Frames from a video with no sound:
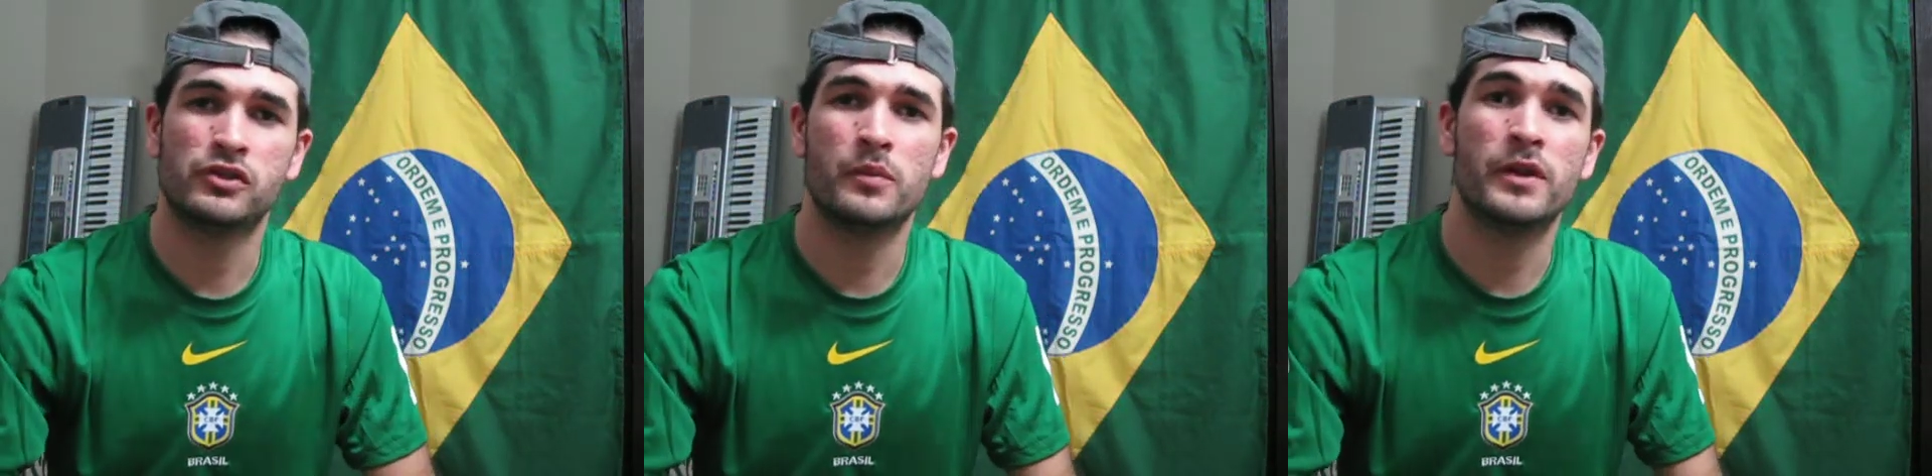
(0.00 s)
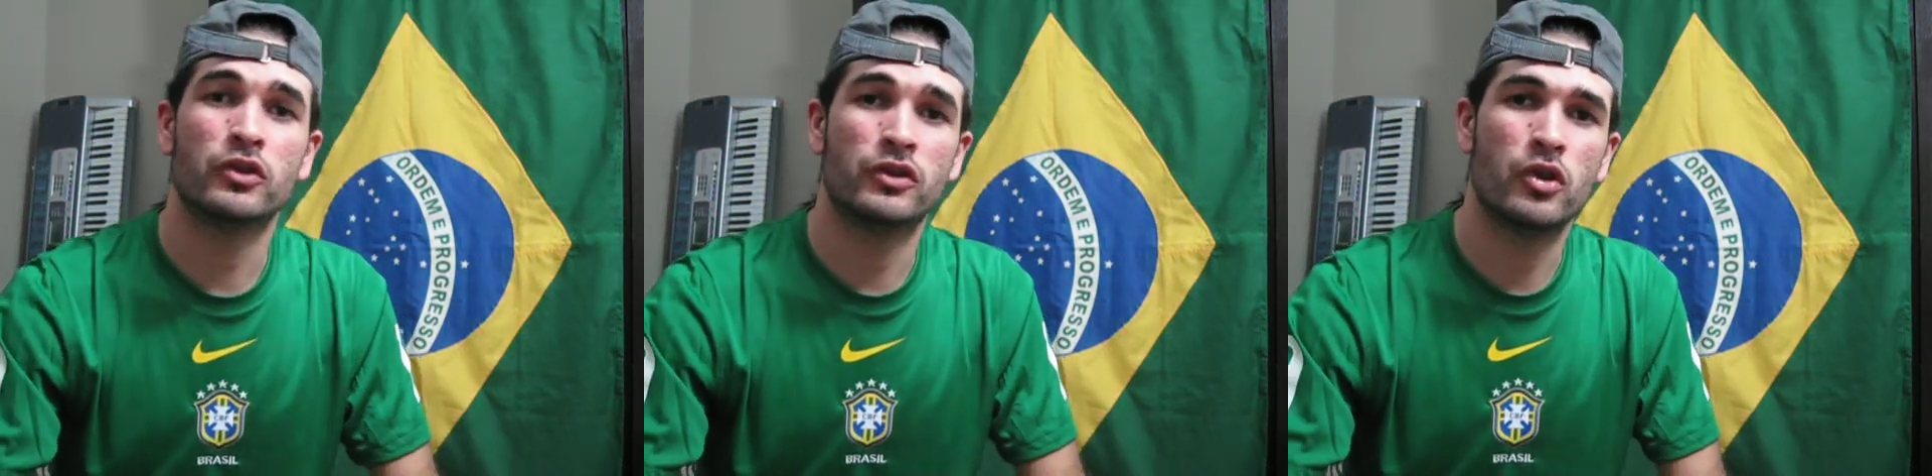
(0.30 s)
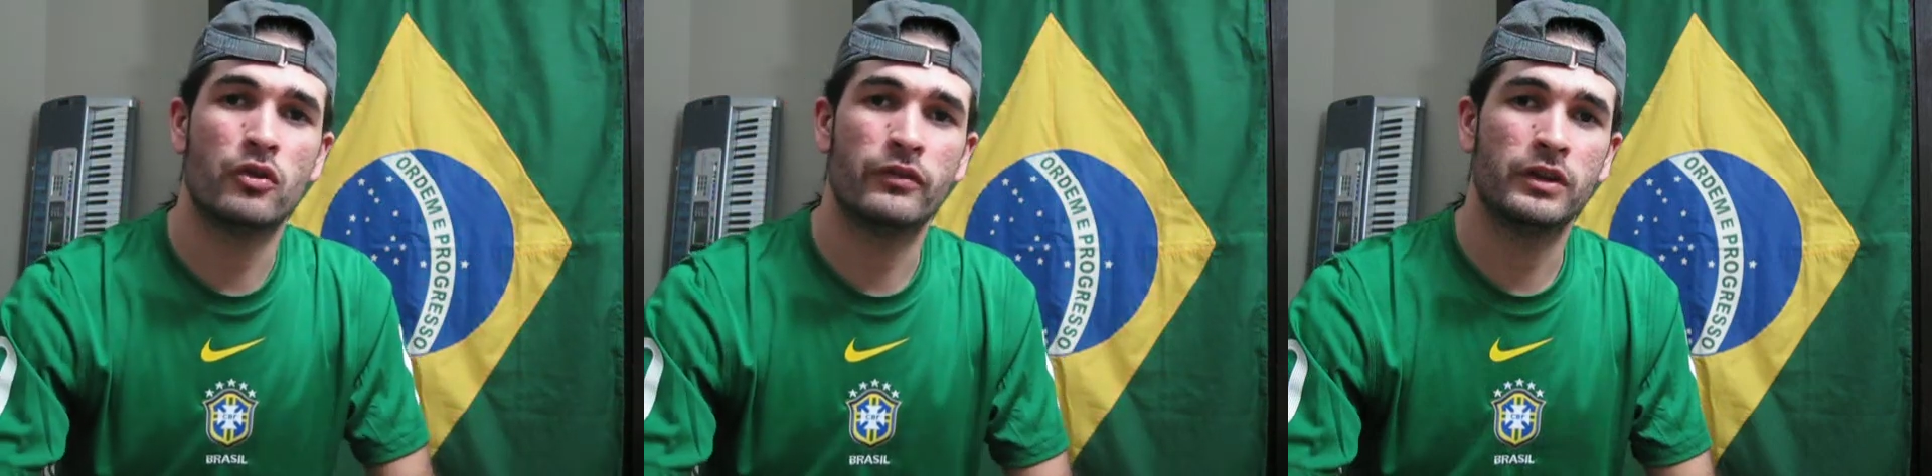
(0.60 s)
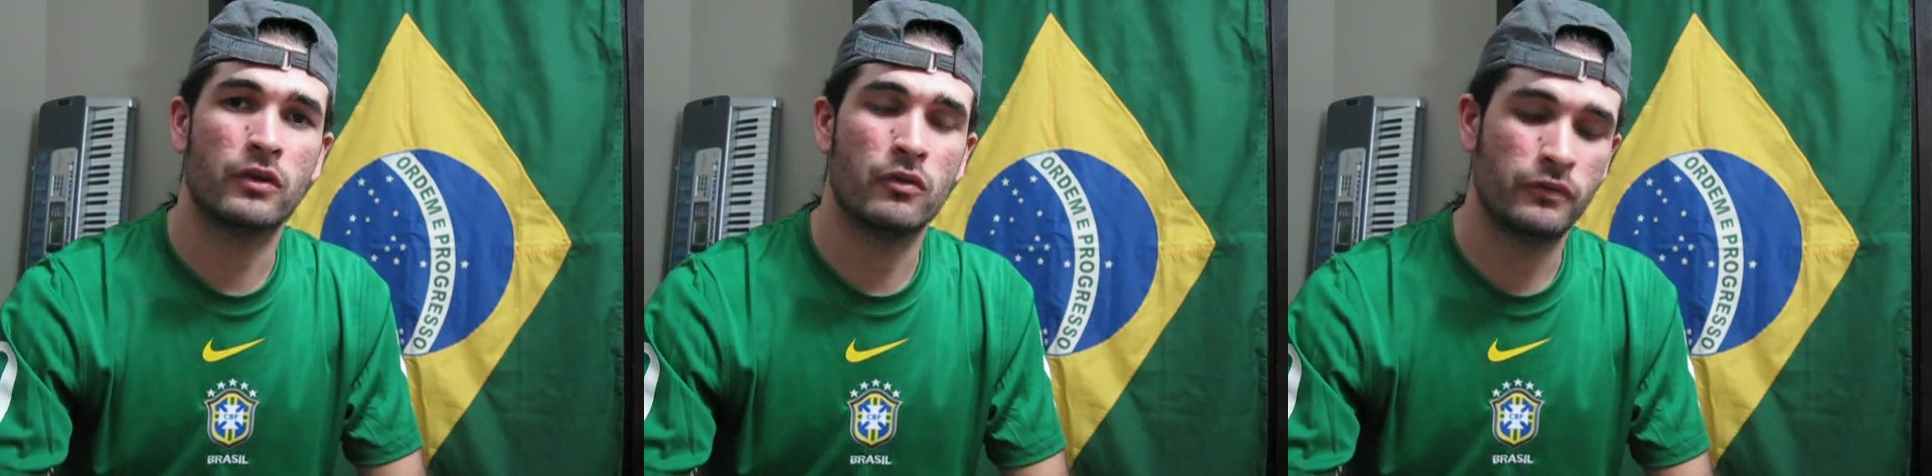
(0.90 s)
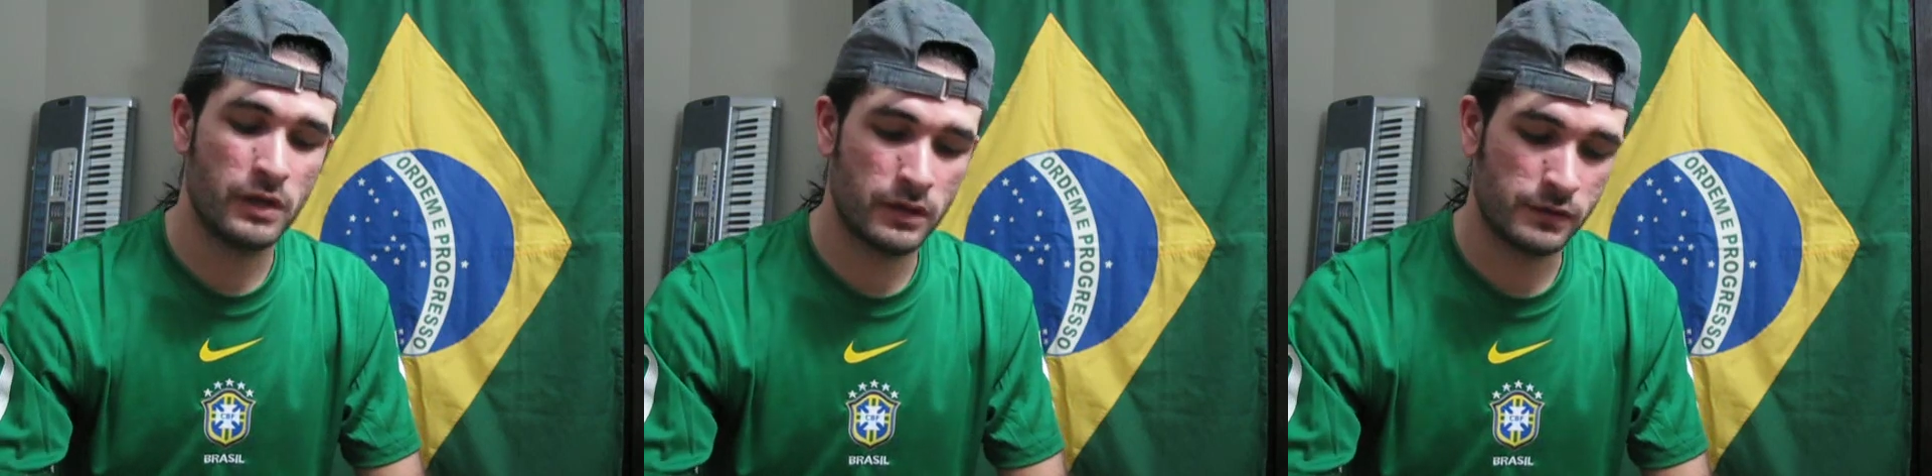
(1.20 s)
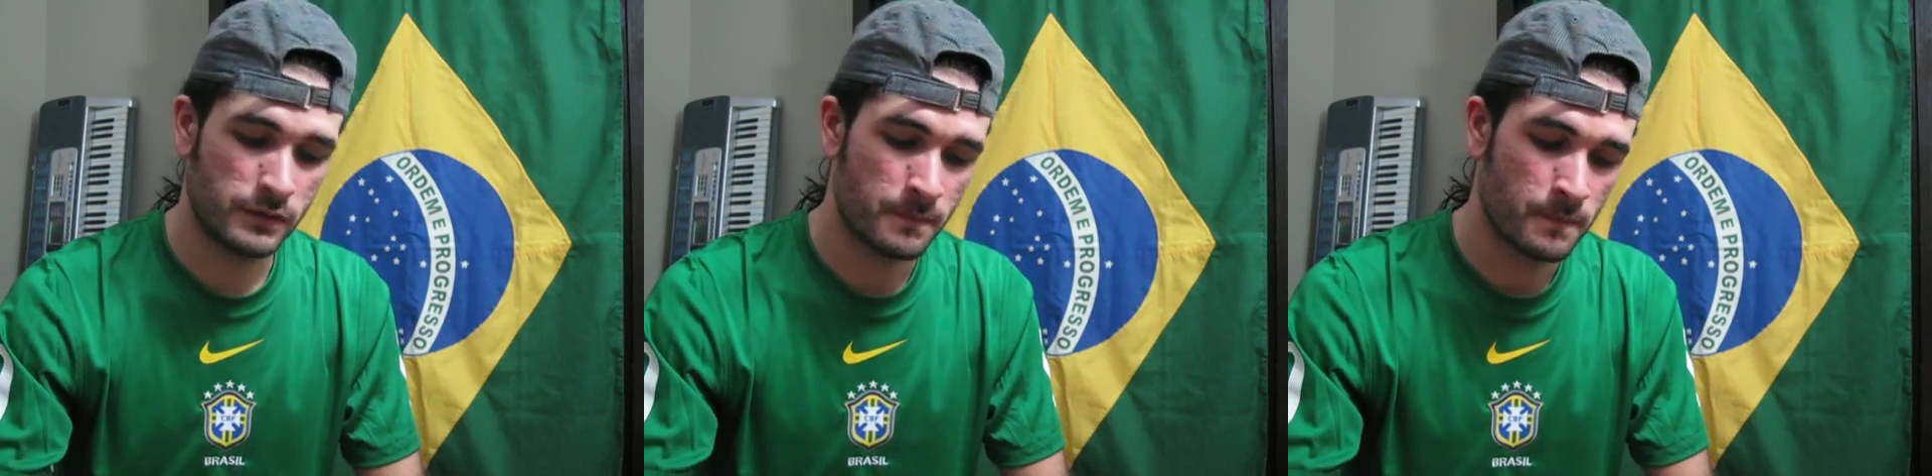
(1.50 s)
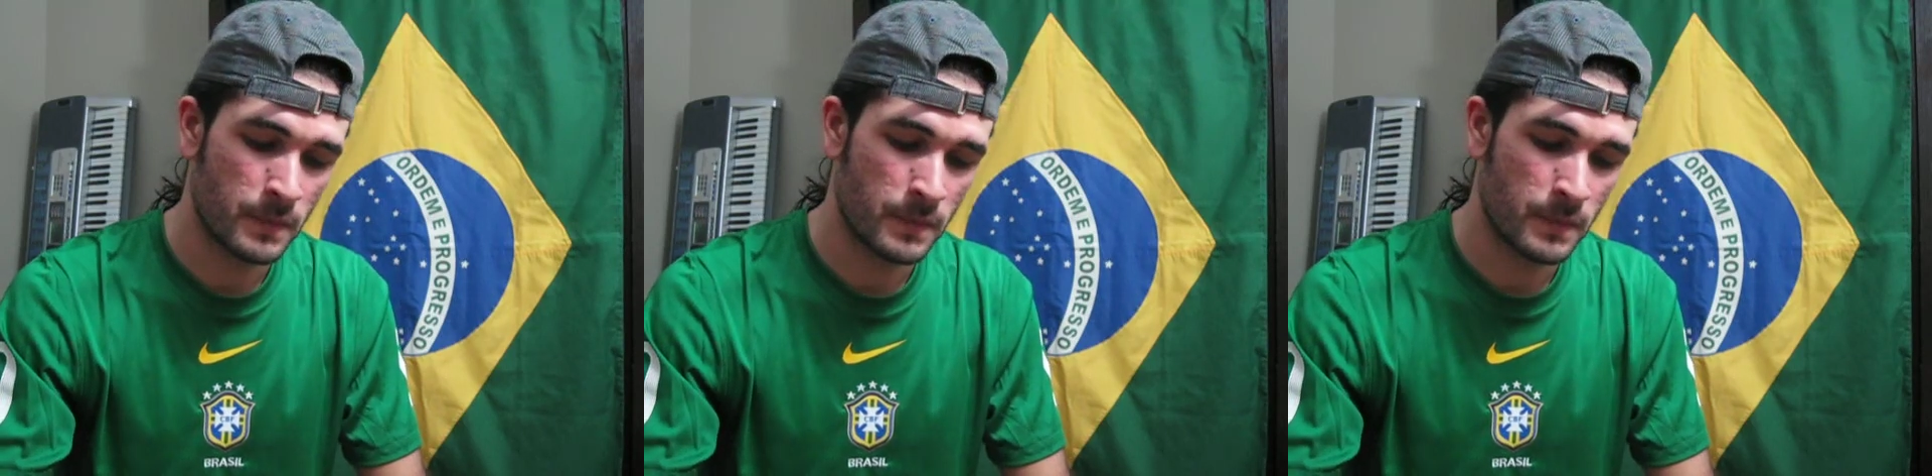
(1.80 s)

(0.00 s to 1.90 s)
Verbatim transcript: sobre a Total 90 Confidência.